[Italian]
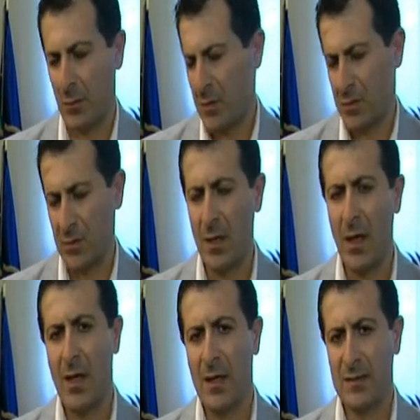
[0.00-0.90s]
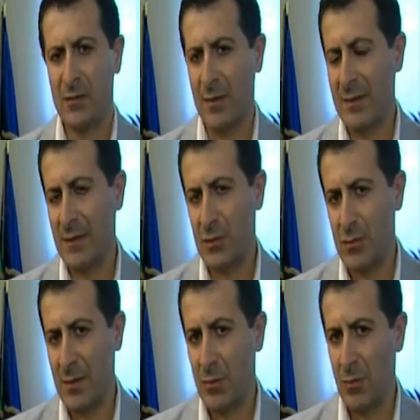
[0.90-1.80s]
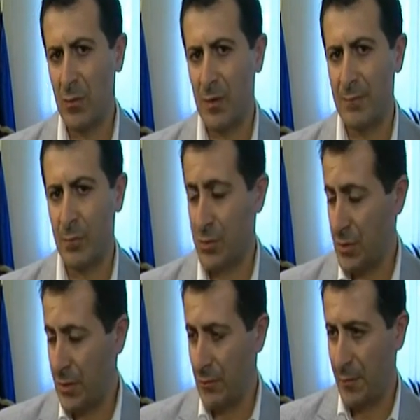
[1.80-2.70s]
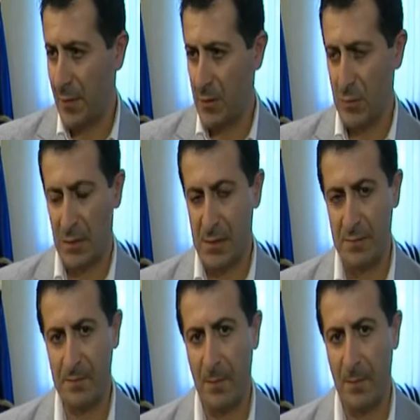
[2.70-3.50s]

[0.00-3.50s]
Questo sicuramente ha giovato in positivo per la sua